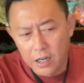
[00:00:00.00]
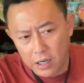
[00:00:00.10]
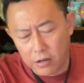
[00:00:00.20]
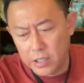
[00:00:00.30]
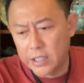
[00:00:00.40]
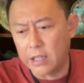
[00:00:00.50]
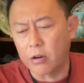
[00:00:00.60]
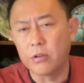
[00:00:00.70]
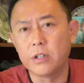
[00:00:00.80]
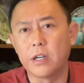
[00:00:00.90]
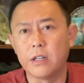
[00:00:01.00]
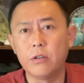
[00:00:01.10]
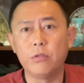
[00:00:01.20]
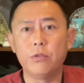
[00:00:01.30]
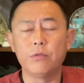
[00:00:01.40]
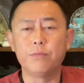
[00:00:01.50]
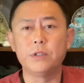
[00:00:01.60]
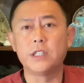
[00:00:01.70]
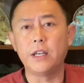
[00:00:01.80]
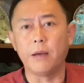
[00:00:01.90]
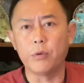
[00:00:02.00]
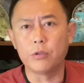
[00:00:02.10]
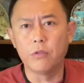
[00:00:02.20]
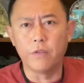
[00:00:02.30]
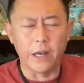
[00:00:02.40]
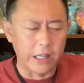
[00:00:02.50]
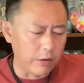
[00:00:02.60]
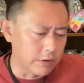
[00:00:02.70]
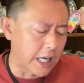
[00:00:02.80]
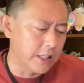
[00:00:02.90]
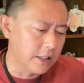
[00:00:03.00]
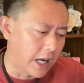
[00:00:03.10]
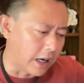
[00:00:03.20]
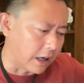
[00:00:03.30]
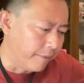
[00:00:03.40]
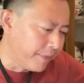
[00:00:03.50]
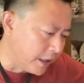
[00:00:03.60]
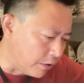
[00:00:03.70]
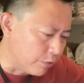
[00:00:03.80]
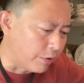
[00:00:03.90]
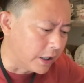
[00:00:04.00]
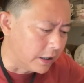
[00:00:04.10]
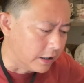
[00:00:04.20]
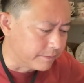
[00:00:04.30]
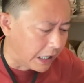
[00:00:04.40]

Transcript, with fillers: 老人那头可能又又不身体不舒服了，你又担心那个，你就觉得。